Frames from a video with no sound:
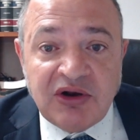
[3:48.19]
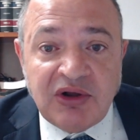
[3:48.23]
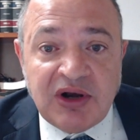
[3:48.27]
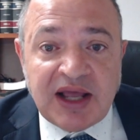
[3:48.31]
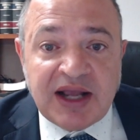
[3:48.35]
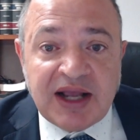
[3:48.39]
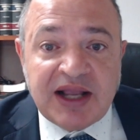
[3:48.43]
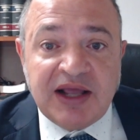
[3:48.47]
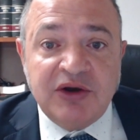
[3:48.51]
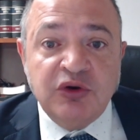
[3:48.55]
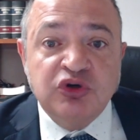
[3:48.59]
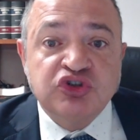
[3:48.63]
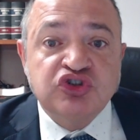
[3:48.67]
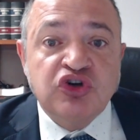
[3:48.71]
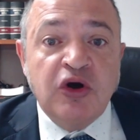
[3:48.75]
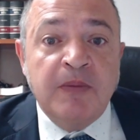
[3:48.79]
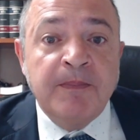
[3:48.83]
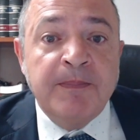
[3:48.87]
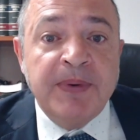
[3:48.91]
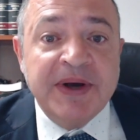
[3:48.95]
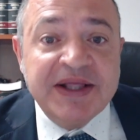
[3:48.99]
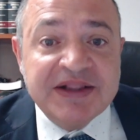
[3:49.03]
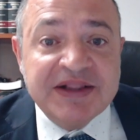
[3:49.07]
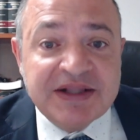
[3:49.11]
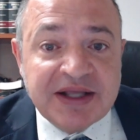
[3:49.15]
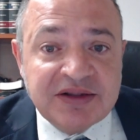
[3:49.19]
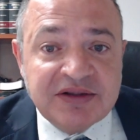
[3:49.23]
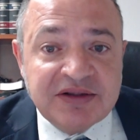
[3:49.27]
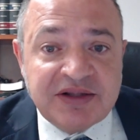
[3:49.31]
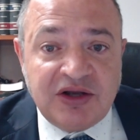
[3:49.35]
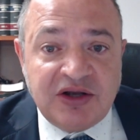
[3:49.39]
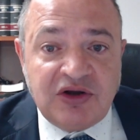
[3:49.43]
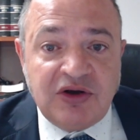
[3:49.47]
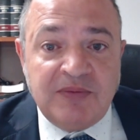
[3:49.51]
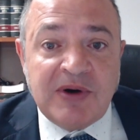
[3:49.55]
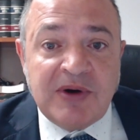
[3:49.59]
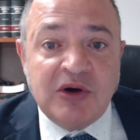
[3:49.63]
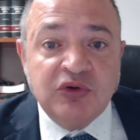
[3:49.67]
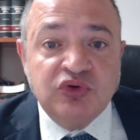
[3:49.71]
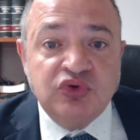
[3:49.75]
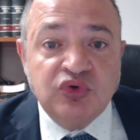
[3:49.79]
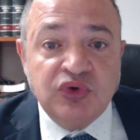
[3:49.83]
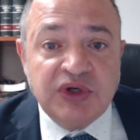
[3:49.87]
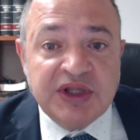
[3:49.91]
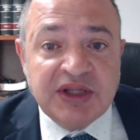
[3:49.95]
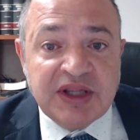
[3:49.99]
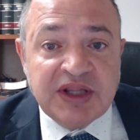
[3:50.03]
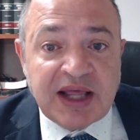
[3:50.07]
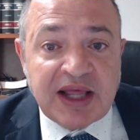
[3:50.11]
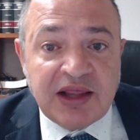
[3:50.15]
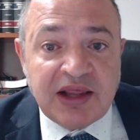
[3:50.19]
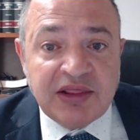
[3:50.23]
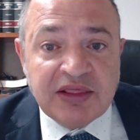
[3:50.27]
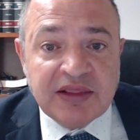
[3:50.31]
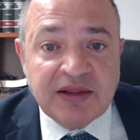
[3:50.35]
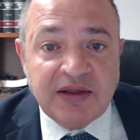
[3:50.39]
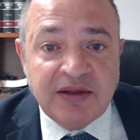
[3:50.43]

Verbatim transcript: en la que no es competente como autoridad,